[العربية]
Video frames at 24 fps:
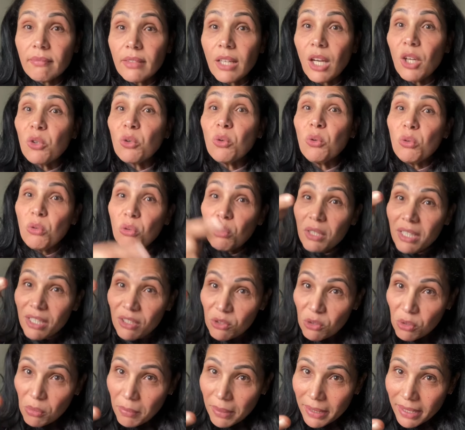قولوا لي
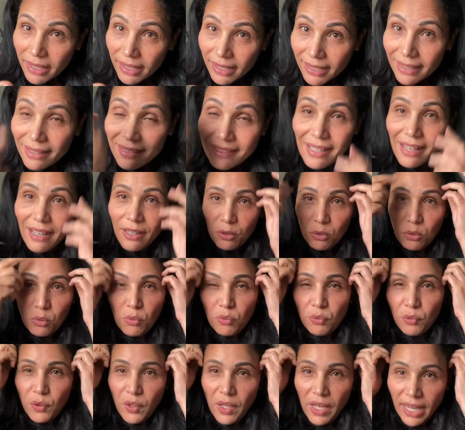نتوما الراي
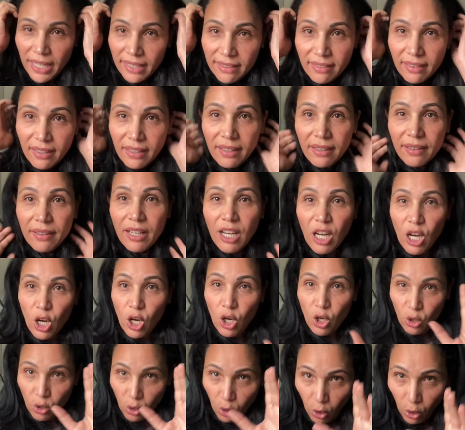تاعكم في هذا
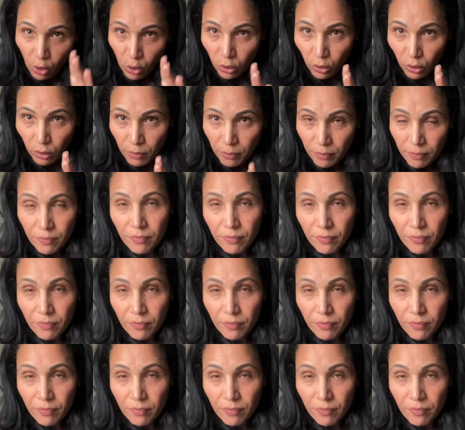الحكم